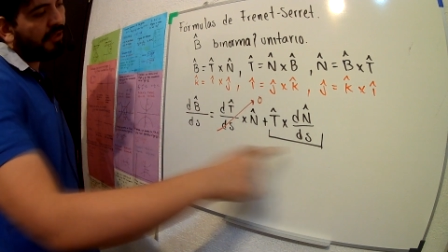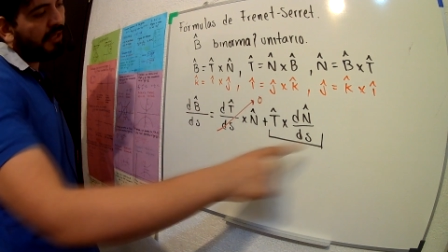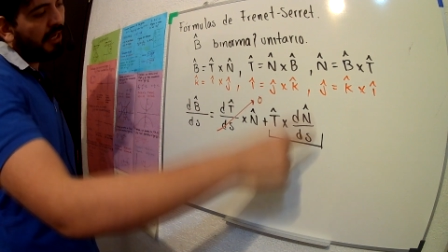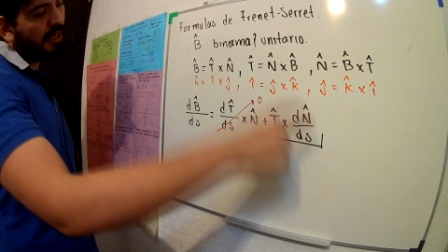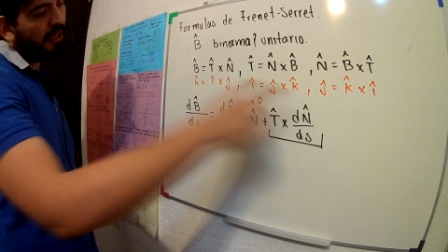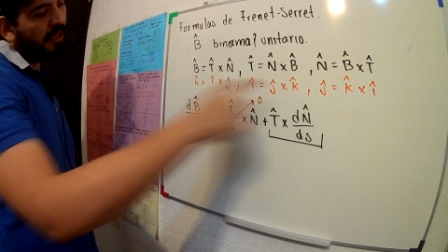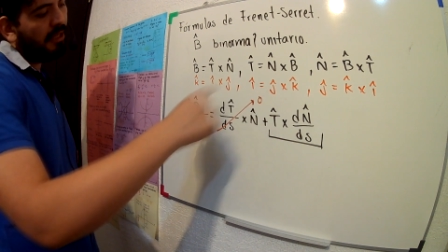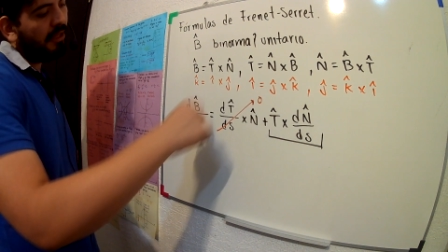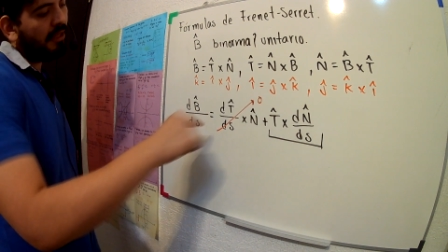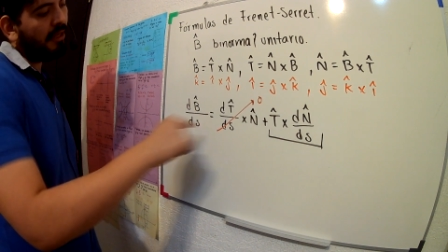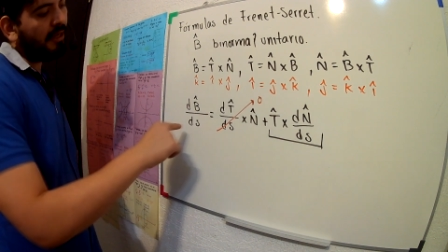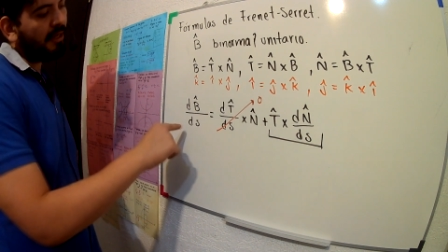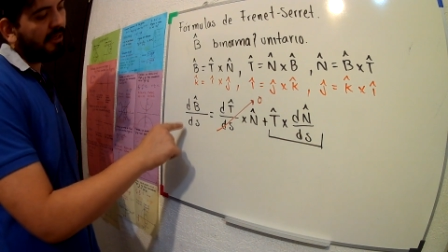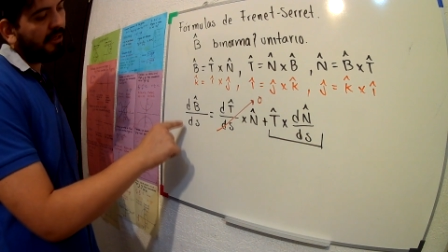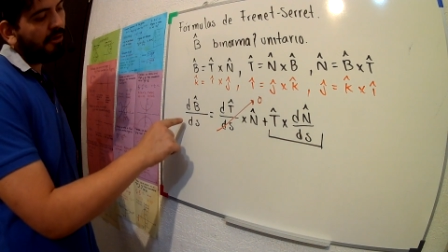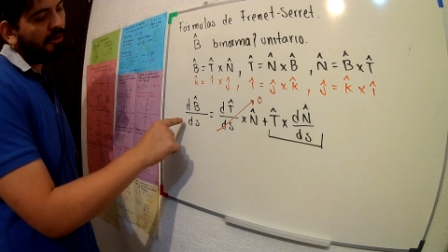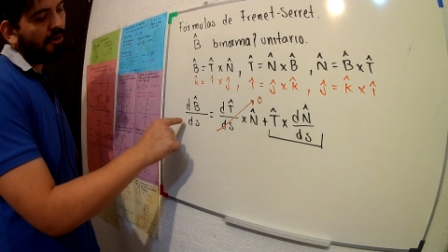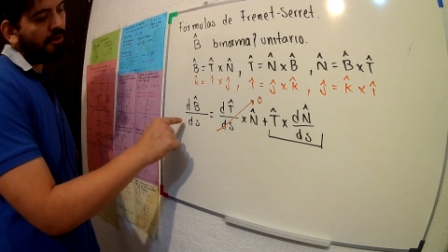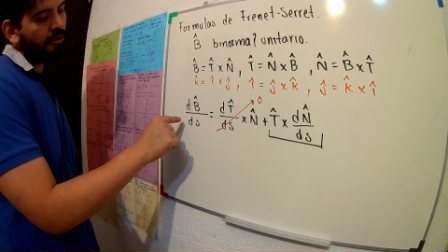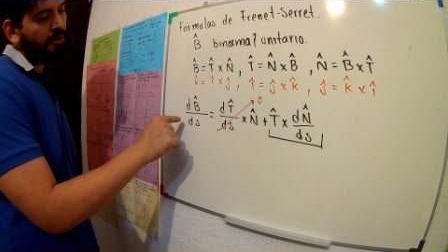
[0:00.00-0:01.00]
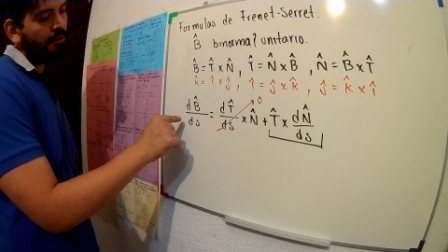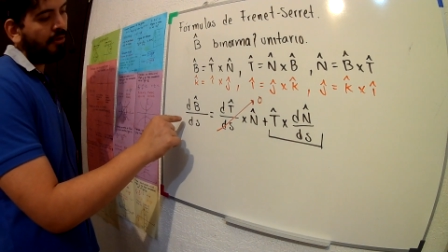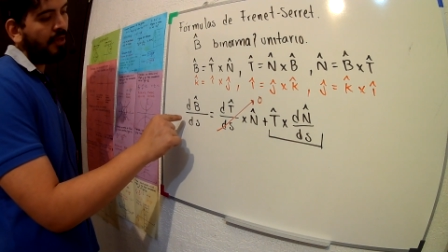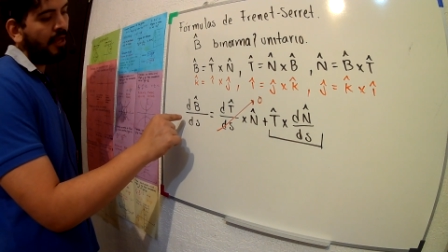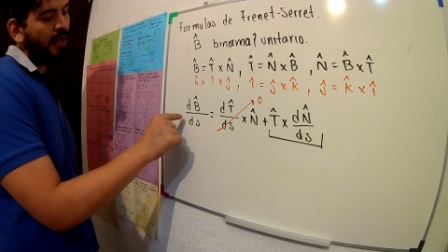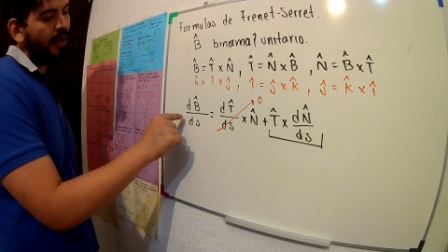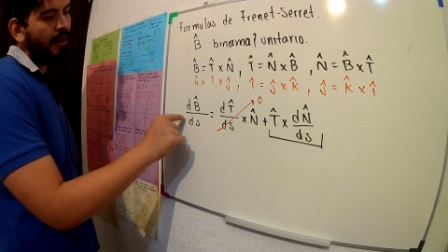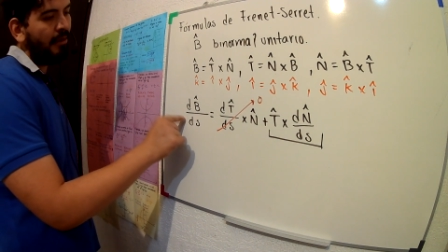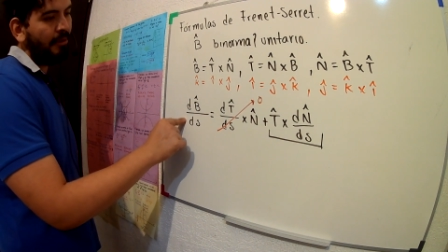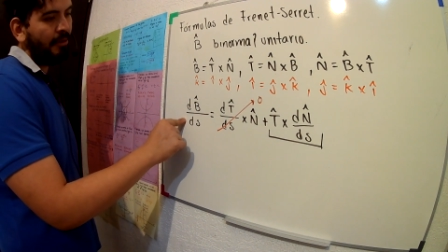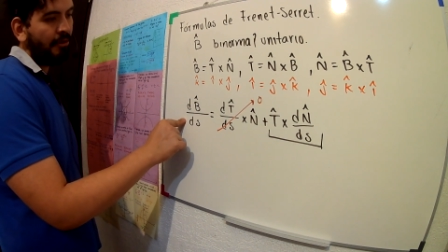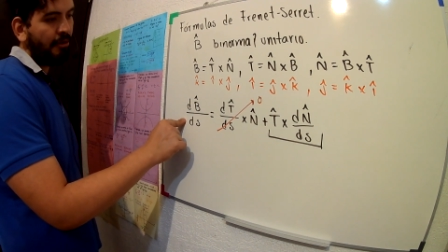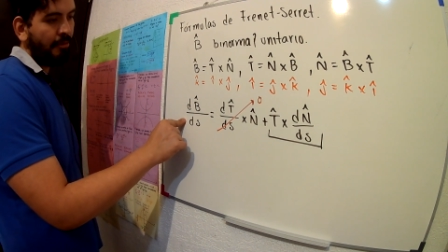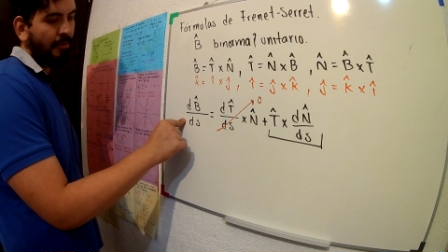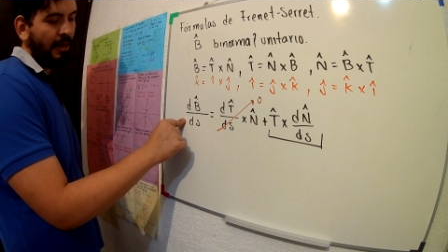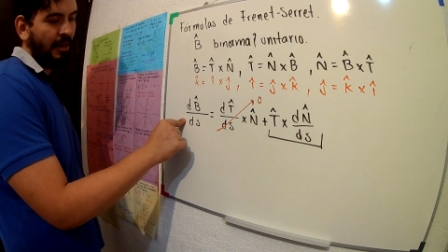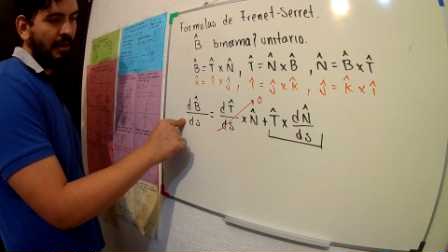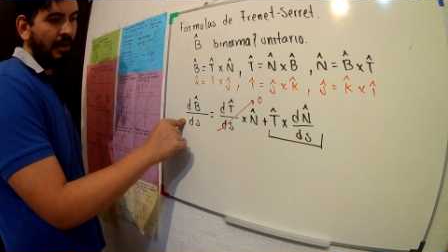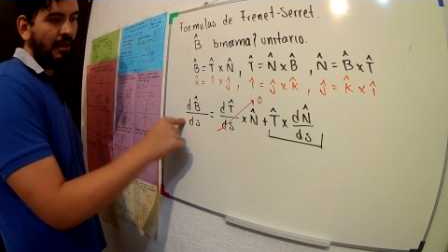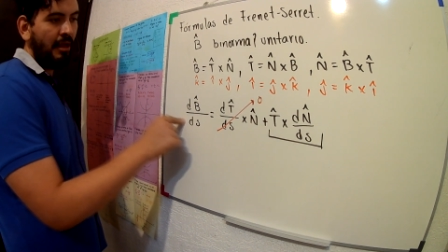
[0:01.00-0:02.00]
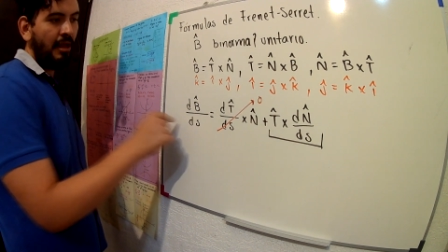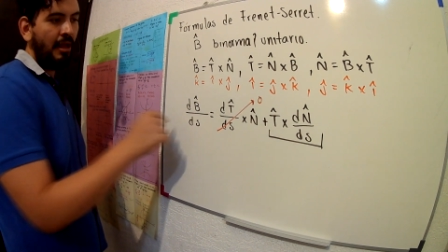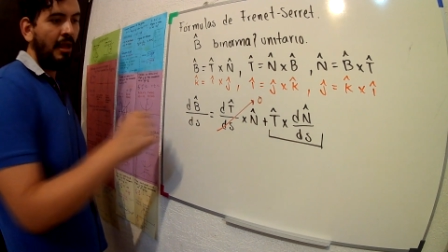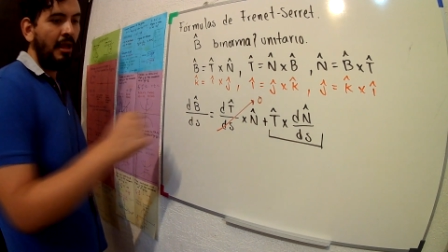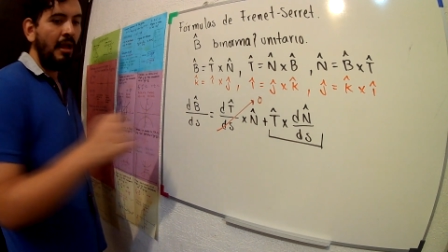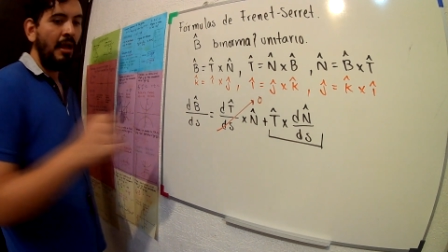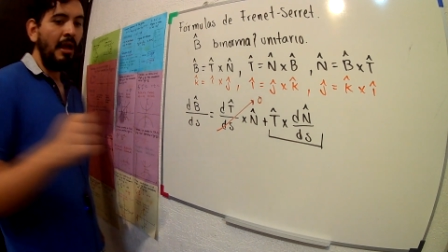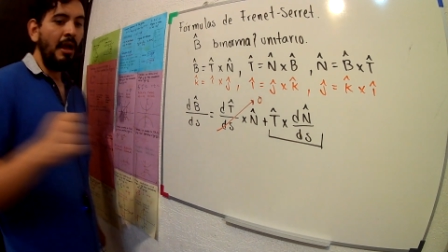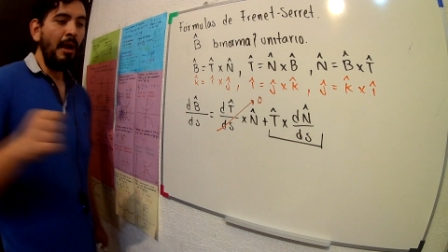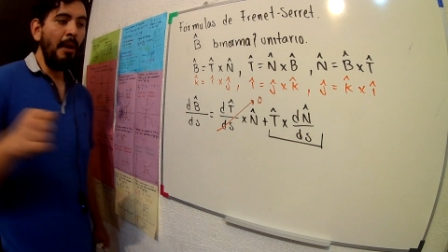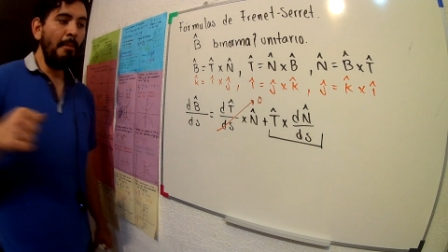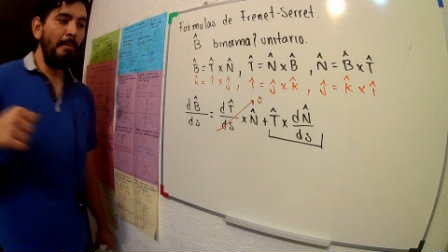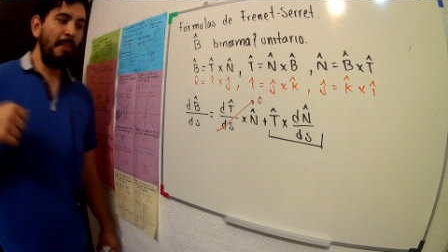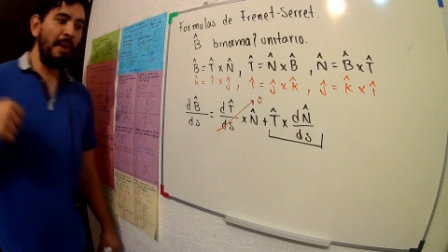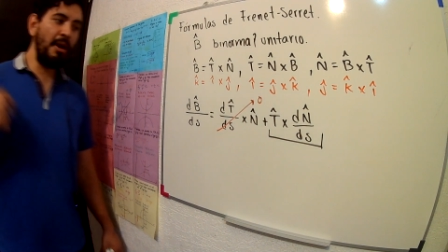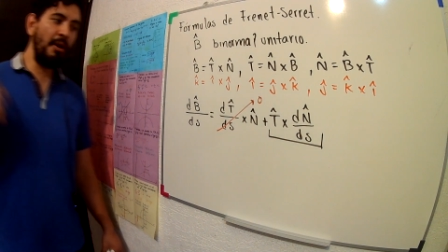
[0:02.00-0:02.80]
aquí tiene que ser ortogonal al binormal. Pero